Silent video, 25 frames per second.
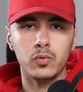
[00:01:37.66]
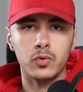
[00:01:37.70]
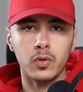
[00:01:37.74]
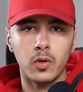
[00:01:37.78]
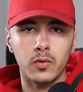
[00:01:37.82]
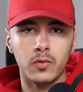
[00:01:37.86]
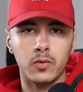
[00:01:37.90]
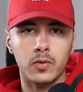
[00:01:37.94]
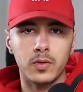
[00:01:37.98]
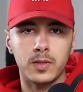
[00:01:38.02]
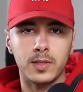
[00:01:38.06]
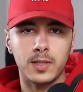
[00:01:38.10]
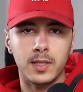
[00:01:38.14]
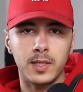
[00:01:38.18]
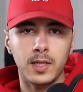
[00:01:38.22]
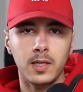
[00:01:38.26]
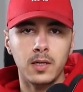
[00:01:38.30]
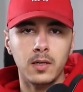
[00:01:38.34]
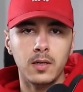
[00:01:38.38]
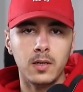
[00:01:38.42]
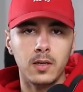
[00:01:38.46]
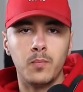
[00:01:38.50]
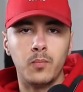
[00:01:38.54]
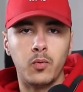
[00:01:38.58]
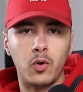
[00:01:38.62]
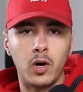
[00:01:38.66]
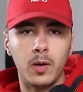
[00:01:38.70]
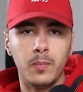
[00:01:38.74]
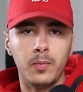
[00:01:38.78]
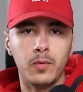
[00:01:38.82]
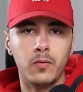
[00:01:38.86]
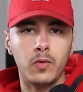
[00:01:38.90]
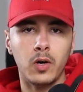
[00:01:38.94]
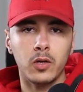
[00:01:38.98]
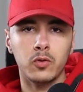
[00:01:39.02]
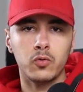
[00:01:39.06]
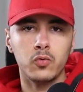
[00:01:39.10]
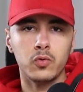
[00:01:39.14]
Toutes sortes de styles pour un
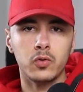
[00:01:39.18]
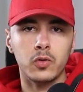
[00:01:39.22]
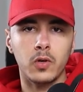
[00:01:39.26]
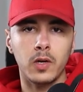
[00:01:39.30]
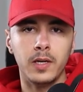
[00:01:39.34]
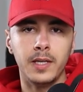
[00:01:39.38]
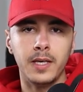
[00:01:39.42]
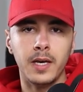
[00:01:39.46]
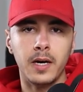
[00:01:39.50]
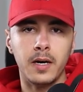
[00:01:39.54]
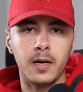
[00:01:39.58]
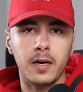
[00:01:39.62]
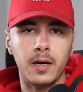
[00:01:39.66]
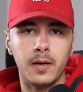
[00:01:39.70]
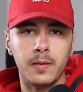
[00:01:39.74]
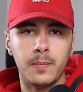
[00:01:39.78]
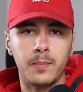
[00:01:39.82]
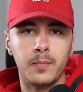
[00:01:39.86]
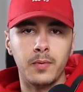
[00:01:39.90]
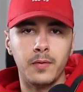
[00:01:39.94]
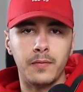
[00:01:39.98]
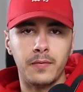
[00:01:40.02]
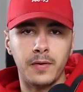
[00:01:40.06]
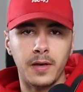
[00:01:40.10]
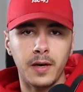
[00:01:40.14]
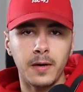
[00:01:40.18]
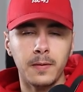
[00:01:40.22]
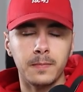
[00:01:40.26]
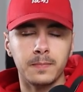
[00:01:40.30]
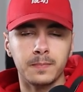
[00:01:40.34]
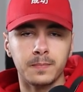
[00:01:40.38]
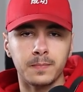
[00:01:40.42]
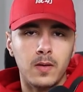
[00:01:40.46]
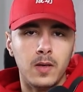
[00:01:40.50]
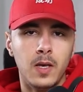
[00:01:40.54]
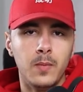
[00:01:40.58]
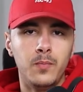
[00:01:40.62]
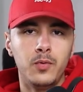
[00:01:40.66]
peu voir tout ce que l'IA peut faire.
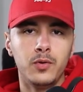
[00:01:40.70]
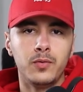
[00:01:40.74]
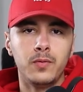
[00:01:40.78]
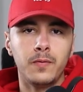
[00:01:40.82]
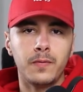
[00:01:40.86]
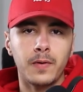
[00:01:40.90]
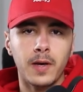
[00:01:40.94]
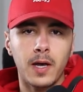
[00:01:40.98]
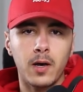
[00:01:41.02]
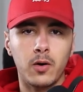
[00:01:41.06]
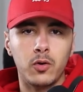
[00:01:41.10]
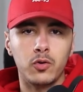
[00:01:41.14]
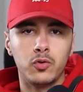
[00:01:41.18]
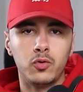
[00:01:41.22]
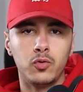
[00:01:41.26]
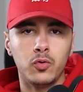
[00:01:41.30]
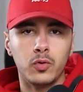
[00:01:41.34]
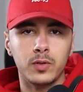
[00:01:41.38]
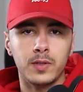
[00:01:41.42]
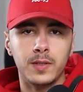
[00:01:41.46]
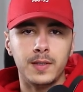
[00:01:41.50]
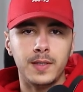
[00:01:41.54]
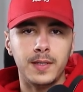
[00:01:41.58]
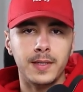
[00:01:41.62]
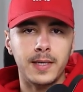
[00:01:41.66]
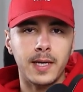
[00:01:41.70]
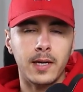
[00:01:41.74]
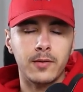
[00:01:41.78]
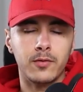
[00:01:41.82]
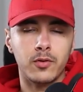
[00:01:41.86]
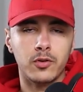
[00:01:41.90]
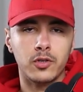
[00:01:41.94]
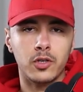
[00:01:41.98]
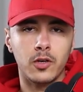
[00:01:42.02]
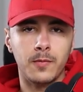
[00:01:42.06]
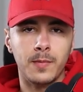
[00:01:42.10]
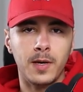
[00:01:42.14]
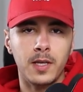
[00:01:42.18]
Et puis je vous ferai un retour d'ici
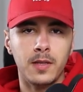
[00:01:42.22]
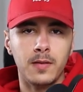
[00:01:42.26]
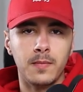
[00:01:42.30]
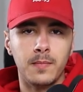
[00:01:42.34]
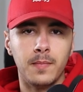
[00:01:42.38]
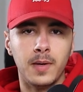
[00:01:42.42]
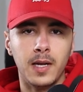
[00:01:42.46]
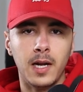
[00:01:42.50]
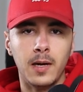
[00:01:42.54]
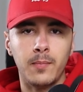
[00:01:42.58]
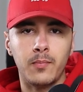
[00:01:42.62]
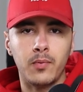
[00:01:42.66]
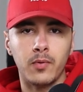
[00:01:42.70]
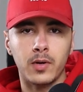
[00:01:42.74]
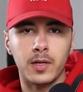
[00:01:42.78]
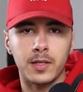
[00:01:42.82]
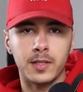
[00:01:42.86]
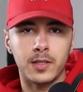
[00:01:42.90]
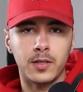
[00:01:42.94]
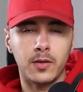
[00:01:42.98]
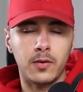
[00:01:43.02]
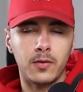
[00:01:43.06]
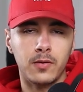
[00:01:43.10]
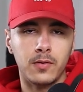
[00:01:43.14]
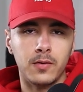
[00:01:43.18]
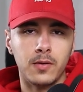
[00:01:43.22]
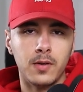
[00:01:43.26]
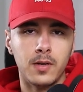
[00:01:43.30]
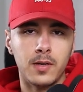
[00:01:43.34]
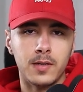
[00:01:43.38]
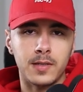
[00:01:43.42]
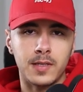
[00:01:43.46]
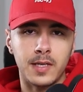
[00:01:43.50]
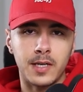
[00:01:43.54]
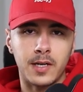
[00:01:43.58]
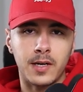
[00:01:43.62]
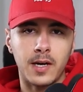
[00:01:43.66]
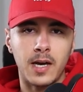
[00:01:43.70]
quelques semaines, mais là pour l'instant
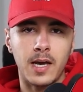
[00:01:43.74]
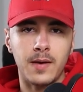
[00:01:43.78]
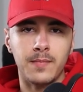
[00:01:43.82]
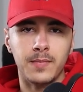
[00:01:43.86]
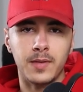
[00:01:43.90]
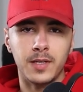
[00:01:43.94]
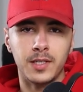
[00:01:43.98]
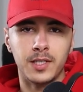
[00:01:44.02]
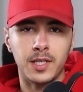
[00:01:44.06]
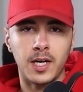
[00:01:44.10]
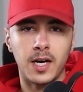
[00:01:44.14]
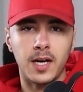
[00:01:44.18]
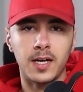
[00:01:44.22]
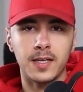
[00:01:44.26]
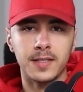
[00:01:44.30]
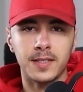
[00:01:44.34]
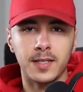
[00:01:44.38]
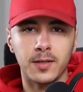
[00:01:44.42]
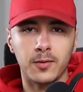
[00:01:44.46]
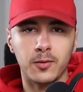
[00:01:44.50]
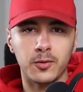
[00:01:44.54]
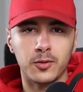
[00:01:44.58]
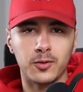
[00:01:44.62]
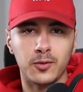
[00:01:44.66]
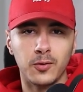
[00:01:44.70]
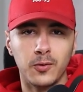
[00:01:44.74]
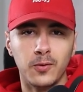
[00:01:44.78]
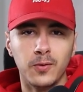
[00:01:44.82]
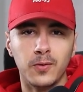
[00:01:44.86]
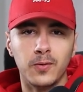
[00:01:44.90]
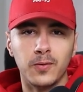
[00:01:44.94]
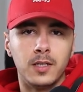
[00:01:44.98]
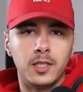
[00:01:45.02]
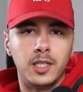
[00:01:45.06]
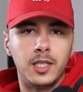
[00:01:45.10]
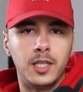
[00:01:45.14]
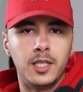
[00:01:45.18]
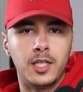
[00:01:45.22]
c'est quand même déjà assez
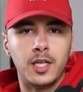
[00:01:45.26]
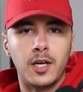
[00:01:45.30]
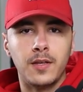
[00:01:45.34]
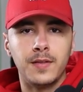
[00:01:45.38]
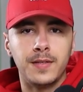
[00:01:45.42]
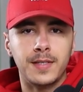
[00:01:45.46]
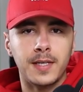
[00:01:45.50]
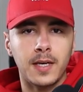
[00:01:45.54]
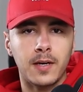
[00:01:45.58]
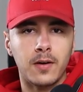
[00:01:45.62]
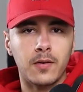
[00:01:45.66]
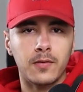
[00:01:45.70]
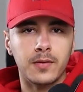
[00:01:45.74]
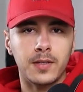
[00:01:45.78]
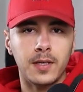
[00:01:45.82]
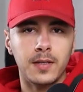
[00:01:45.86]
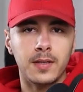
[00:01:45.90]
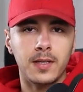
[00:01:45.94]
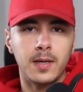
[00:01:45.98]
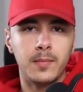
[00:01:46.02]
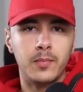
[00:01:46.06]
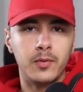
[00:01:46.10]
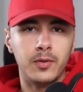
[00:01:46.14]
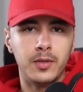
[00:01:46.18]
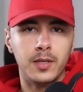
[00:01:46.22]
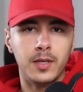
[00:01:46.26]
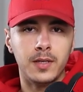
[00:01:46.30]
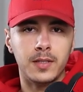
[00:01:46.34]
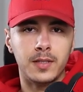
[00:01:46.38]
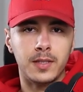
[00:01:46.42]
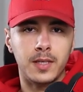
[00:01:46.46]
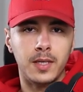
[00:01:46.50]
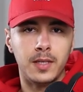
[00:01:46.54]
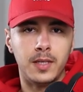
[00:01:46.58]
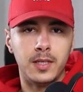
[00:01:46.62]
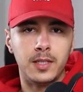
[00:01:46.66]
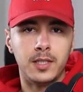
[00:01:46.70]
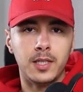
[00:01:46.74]
costaud. J'ai déjà une cinquantaine d'abonnés,
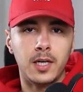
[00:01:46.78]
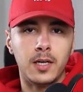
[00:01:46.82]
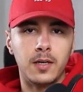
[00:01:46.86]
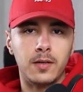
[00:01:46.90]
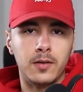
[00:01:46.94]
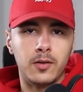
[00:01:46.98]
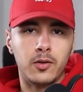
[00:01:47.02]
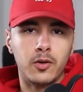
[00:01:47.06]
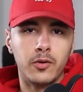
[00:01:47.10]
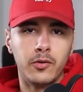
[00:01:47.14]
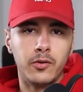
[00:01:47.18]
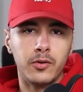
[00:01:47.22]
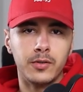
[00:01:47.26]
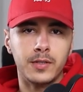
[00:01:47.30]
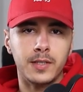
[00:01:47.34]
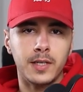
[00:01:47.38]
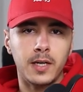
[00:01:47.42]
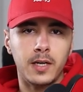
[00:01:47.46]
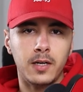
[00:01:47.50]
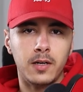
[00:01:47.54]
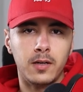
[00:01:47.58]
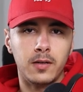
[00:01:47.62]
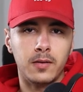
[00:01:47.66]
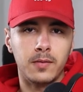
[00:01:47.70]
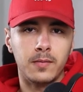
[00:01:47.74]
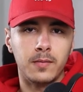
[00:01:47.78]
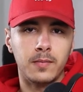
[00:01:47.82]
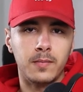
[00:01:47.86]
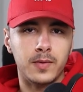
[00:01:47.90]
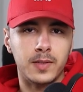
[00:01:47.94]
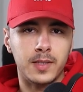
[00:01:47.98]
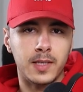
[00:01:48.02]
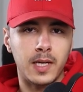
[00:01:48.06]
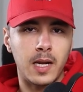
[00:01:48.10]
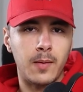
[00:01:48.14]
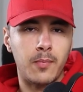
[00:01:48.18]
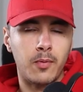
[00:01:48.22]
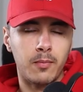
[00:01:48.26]
ce qui est déjà colossal.
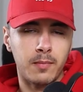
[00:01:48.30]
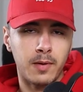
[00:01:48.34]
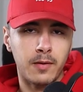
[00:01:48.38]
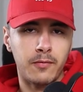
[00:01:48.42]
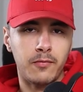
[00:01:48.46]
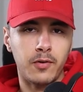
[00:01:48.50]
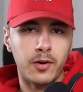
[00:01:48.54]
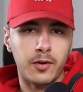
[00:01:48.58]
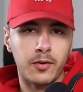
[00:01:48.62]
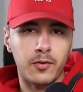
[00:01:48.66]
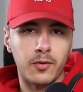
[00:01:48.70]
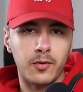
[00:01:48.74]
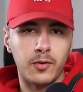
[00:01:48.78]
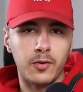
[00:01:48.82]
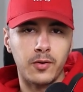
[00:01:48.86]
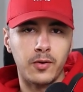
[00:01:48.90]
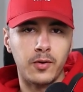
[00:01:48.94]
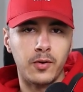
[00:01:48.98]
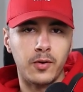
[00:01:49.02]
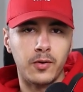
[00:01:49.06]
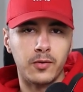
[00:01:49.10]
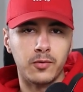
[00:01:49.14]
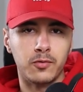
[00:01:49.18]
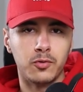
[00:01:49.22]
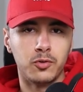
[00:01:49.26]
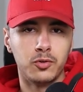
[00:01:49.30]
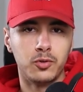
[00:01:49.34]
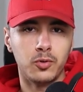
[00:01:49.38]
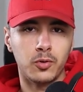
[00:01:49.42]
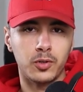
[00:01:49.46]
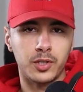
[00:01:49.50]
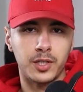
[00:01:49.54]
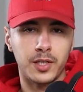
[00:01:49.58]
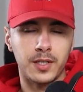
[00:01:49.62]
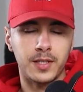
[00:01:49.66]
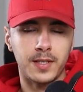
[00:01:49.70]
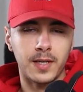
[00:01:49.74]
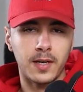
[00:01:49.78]
C'est la première fois qu'en deux
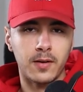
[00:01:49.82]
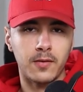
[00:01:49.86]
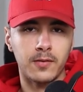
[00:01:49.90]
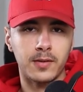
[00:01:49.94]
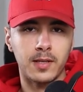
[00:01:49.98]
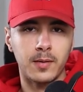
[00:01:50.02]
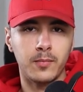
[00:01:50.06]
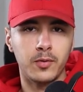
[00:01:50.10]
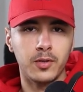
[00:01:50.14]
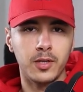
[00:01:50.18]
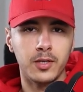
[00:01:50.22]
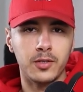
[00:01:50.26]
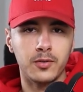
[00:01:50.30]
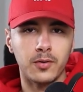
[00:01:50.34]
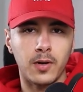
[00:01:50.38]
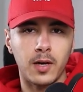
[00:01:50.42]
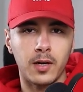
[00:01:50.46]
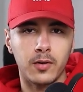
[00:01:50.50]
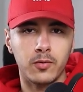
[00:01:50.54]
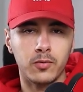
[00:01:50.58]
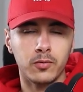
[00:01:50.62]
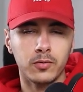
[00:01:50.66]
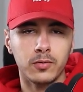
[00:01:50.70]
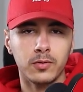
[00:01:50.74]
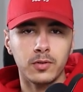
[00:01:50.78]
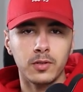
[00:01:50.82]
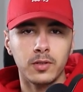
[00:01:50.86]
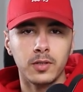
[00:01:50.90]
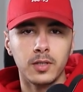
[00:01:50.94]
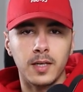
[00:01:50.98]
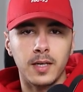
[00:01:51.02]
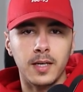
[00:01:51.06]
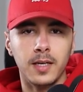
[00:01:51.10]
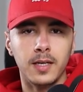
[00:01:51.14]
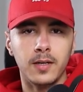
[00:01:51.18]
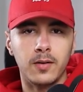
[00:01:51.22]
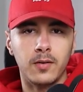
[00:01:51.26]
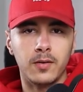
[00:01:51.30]
jours j'ai 50 abonnés sur un compte.
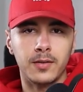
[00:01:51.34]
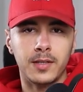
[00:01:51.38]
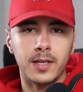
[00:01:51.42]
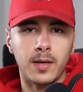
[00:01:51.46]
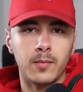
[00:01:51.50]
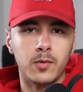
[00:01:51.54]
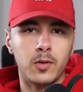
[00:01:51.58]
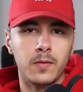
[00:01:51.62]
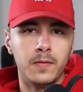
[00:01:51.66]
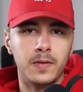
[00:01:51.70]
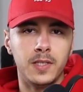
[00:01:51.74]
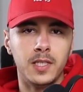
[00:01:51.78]
Et en termes de